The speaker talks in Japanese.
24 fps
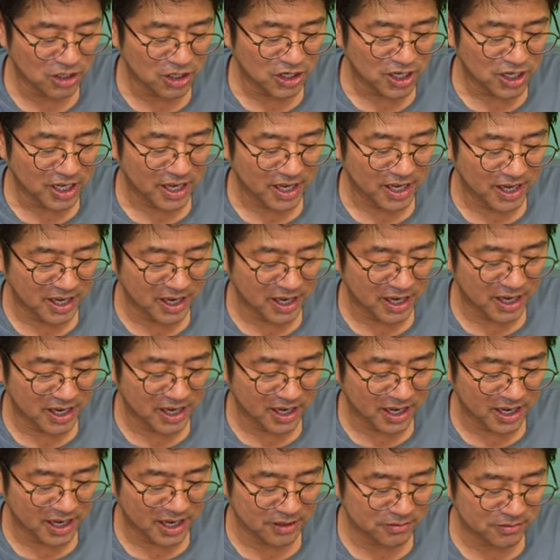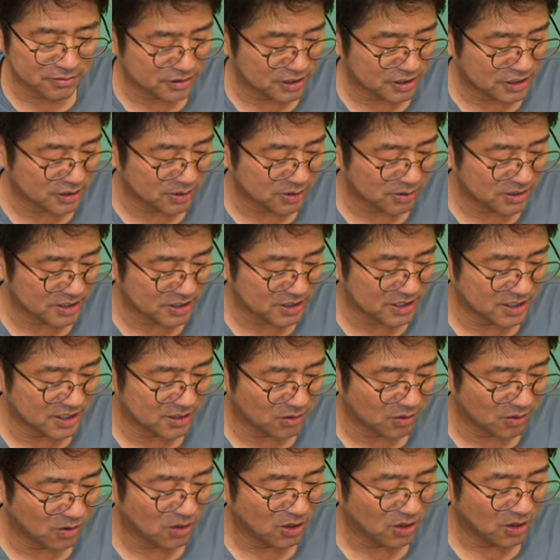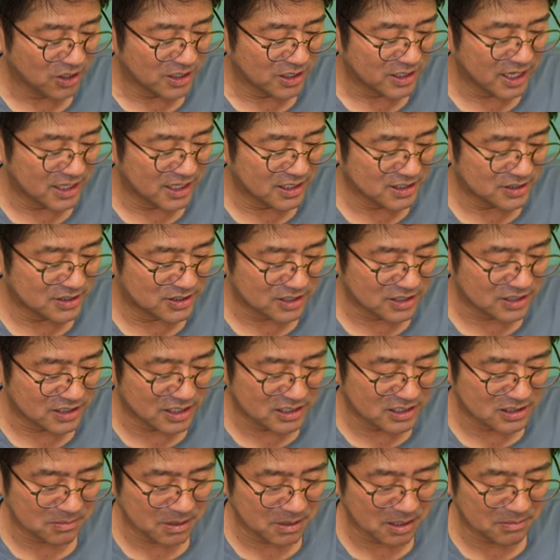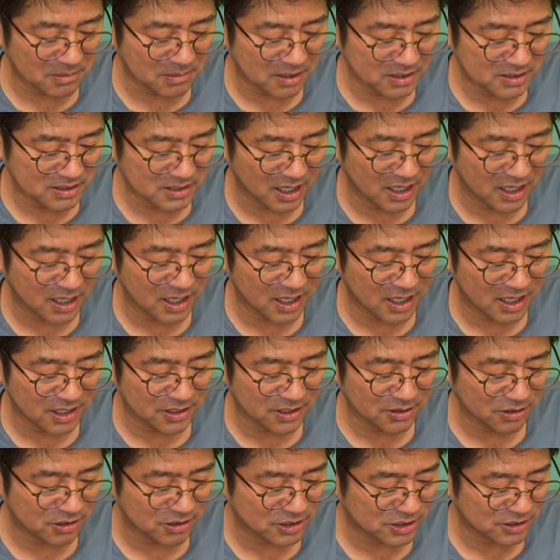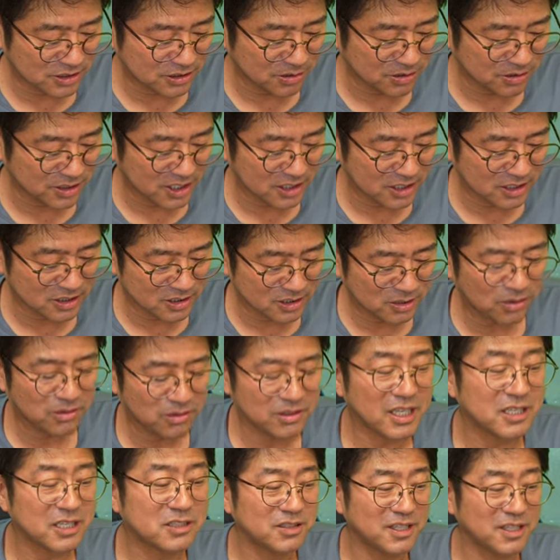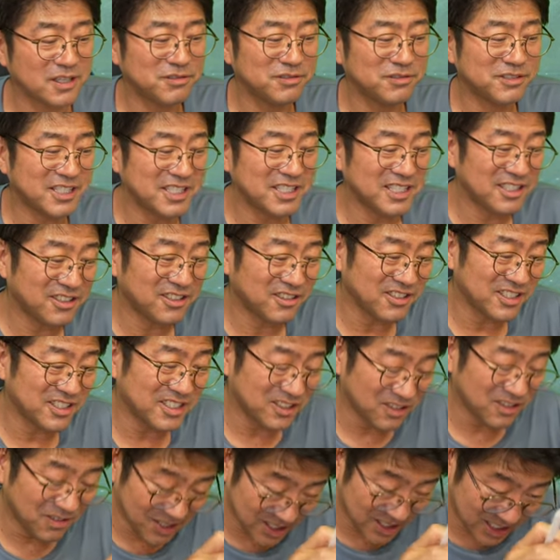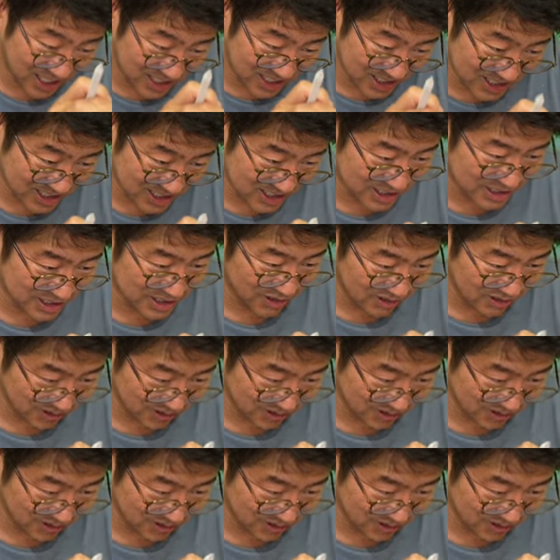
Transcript: えー、拭き取りをやりすぎてしまいました。あよろしくお願いします。そうなんですね。拭き取りと加湿同